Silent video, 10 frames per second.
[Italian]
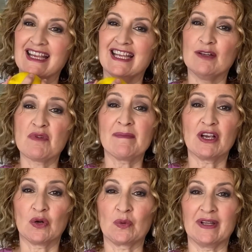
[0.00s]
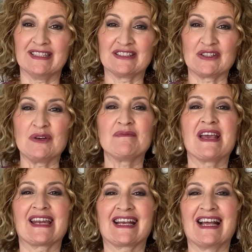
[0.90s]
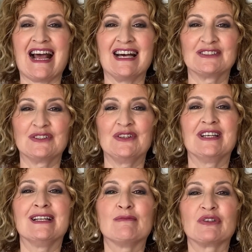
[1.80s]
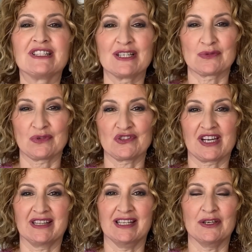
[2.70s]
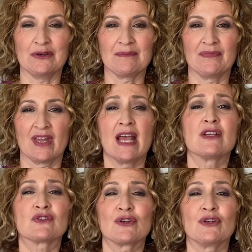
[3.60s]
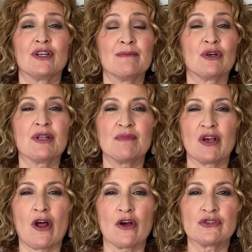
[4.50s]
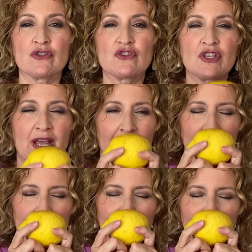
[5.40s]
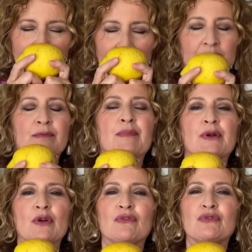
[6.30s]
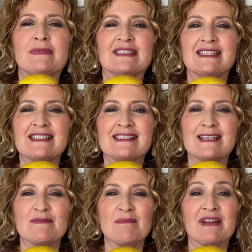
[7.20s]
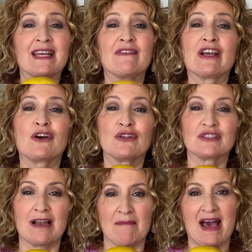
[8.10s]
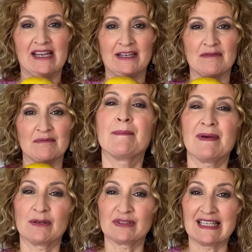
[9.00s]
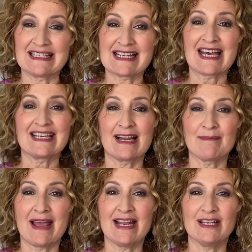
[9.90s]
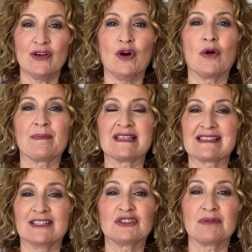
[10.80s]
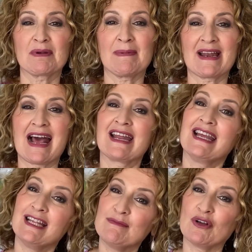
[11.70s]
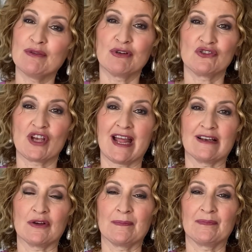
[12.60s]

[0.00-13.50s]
Il mio amico Quinto mi ha regalato i limoni del suo giardino. Sono limoni biologici e profumatissimi perché vengono dal mare. Per utilizzarli al meglio ho pensato di preparare il mio limoncello.